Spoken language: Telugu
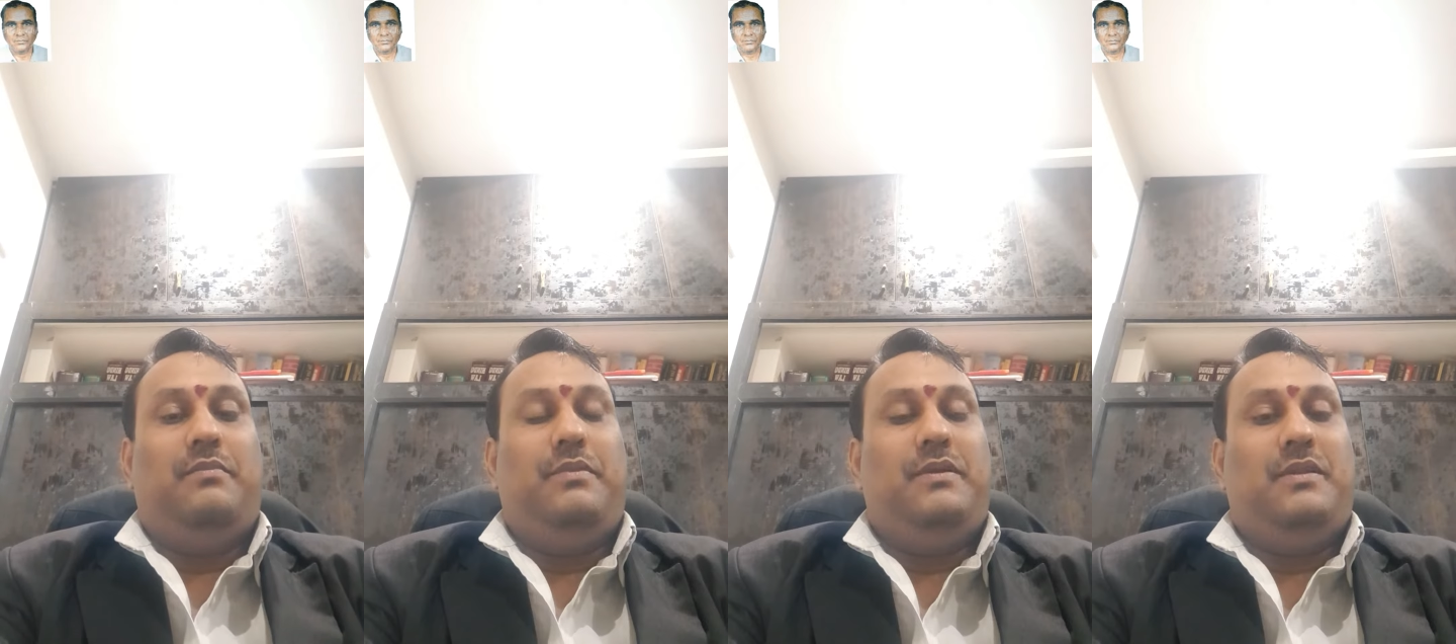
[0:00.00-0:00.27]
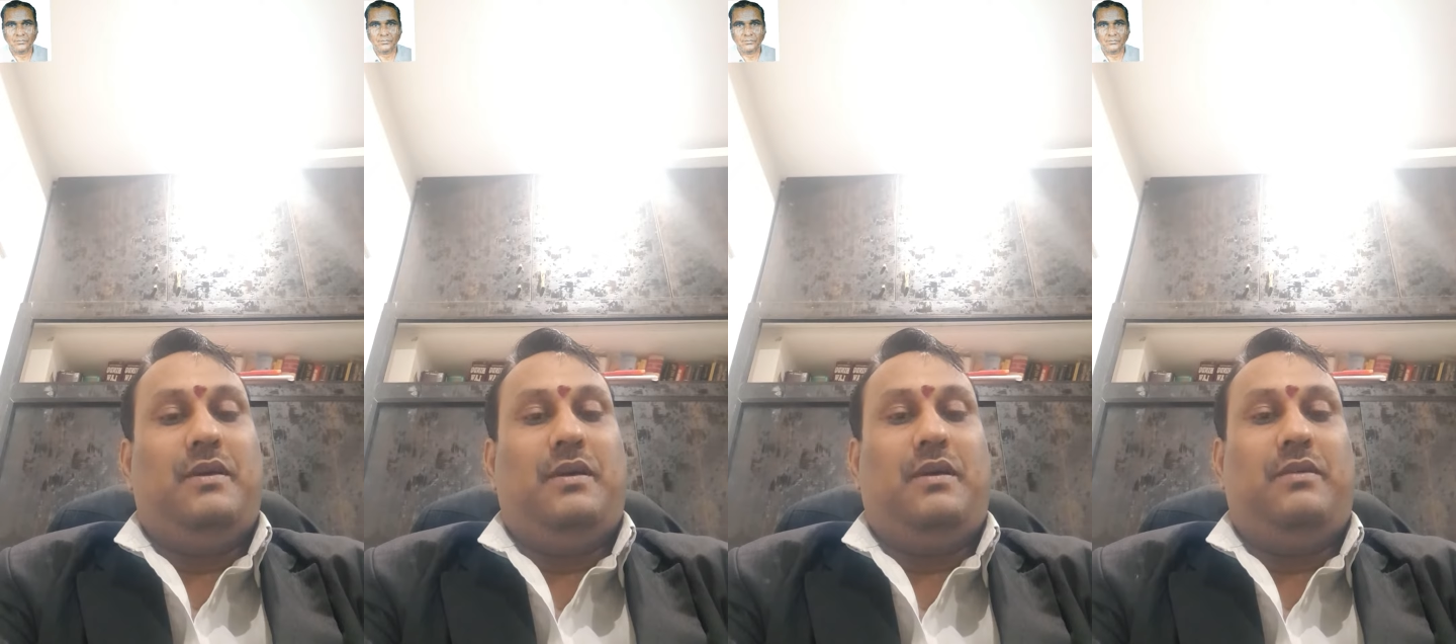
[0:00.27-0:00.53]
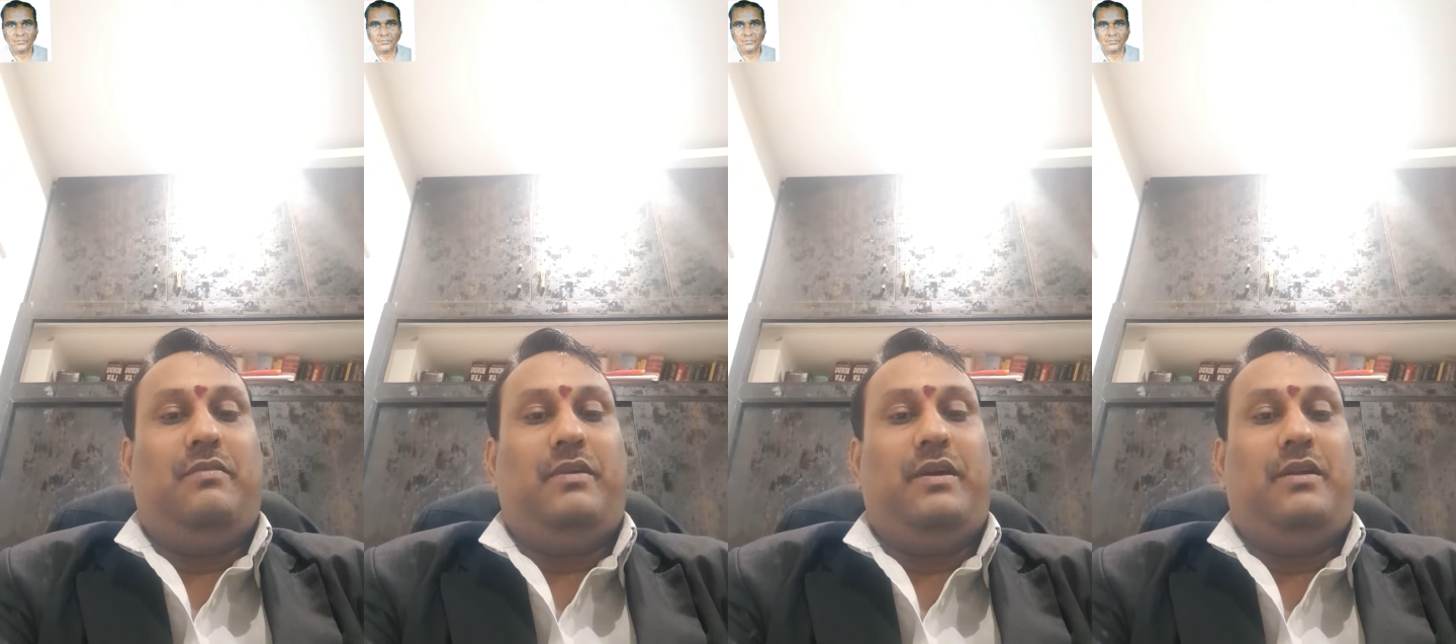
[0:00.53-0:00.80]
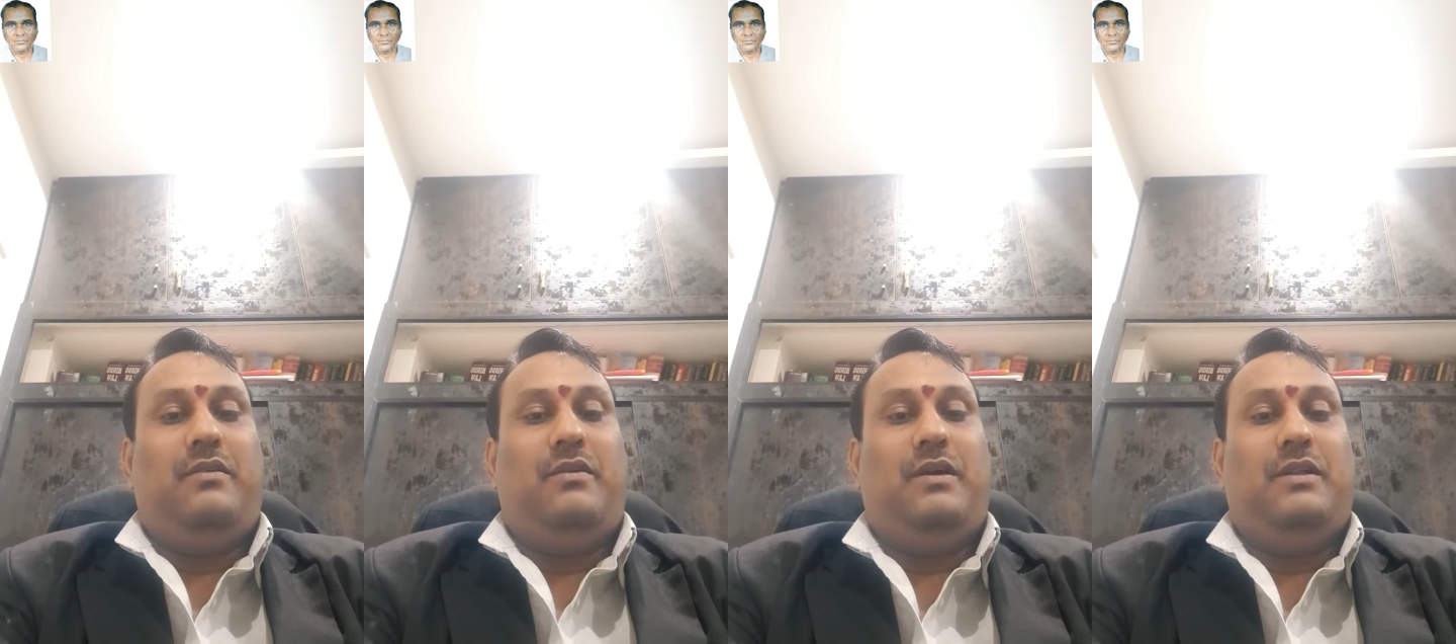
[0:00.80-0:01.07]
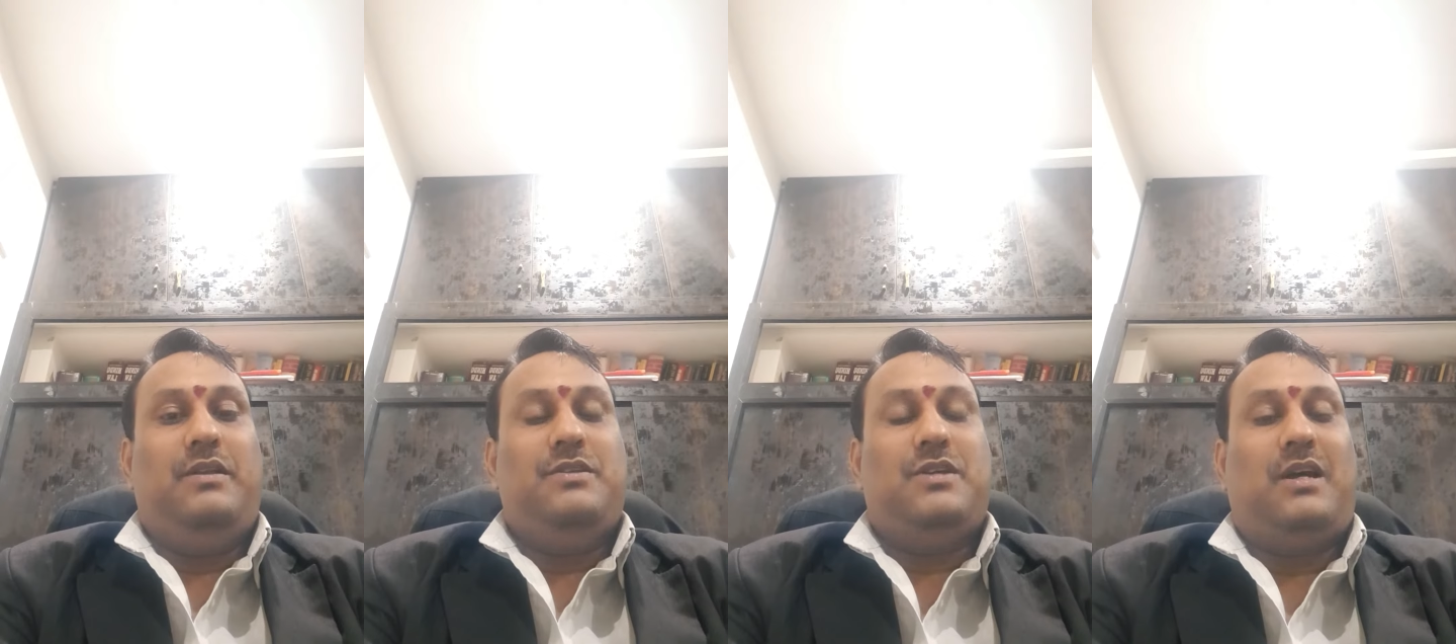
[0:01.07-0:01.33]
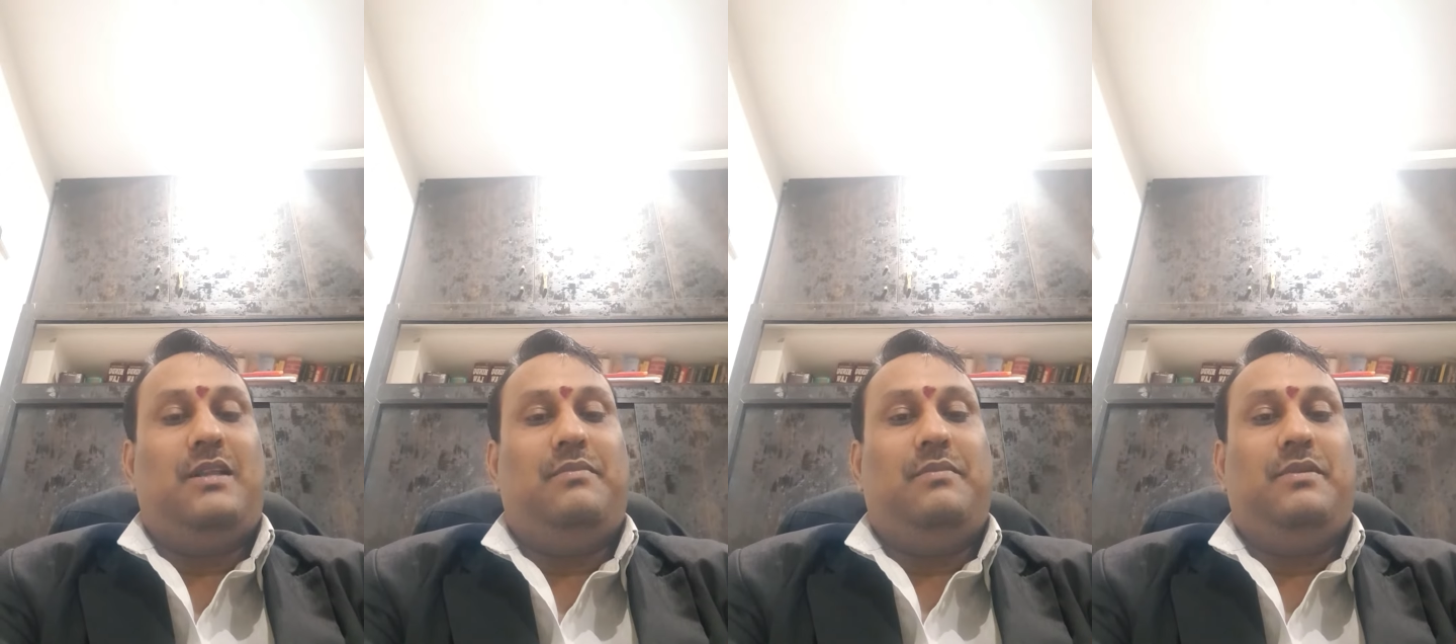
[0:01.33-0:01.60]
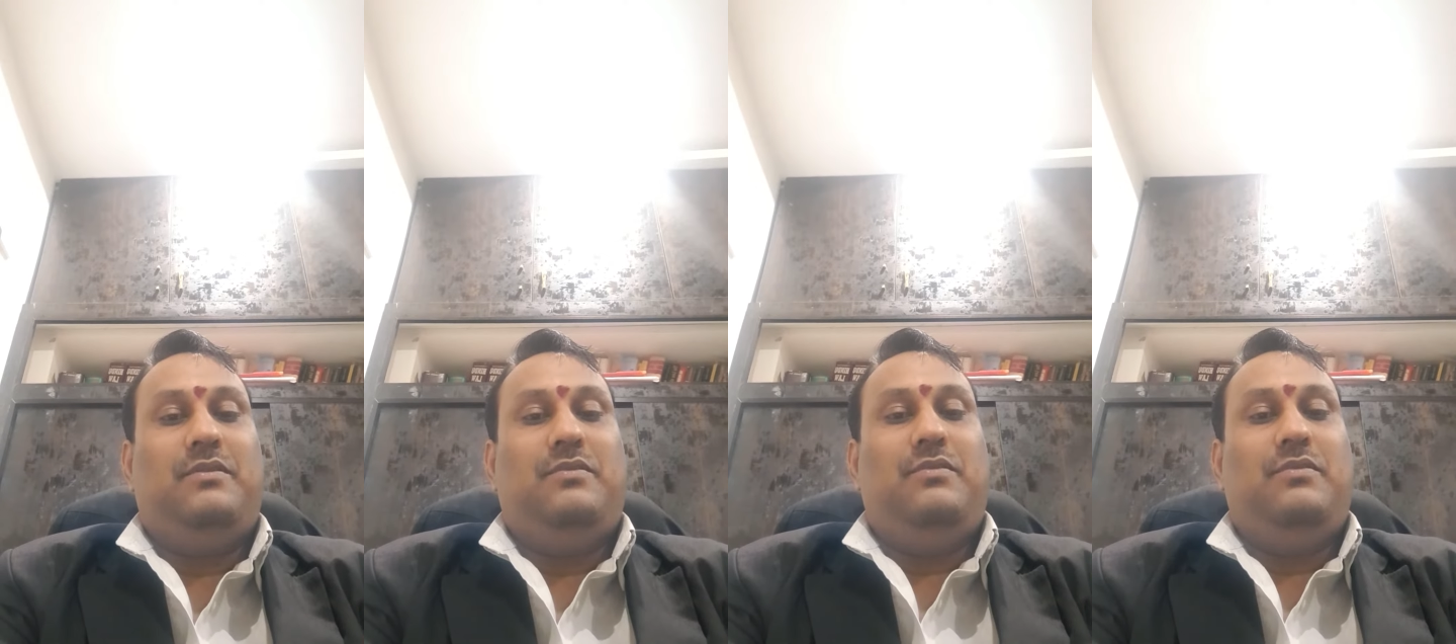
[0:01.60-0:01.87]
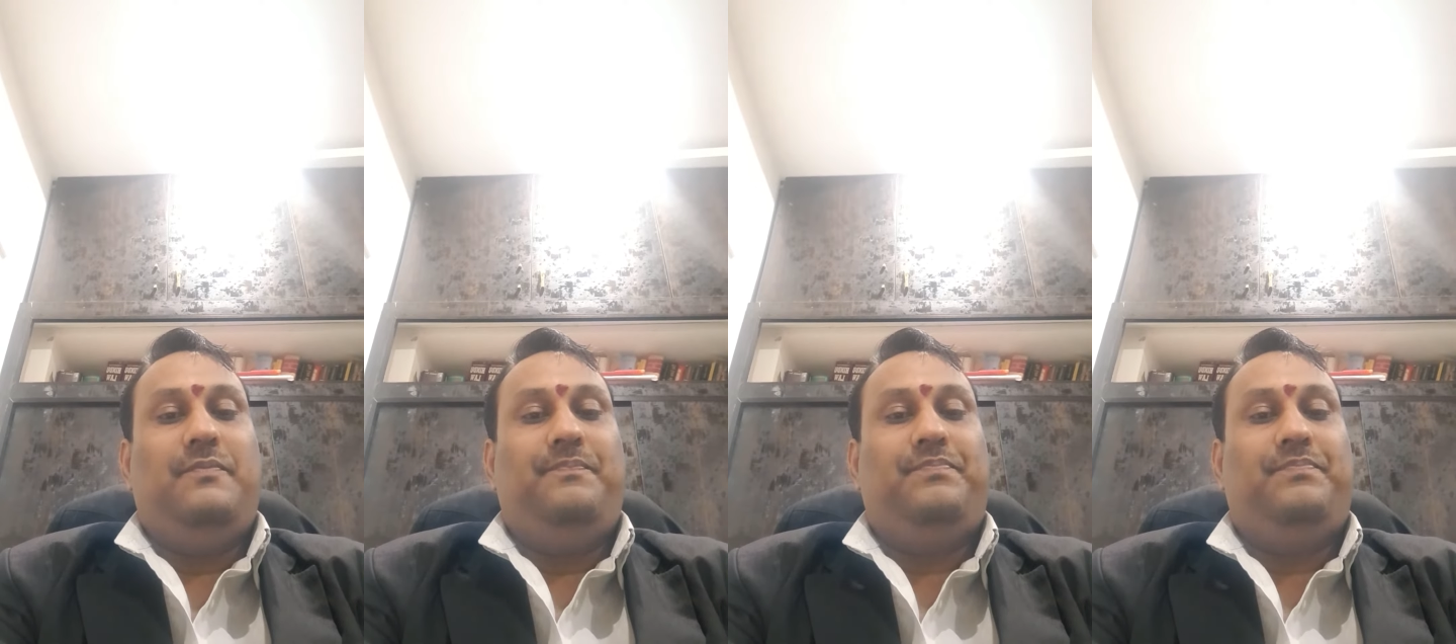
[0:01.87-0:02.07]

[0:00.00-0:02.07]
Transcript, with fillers: బీద అడ్వకేట్లు కానీ చాలామందికి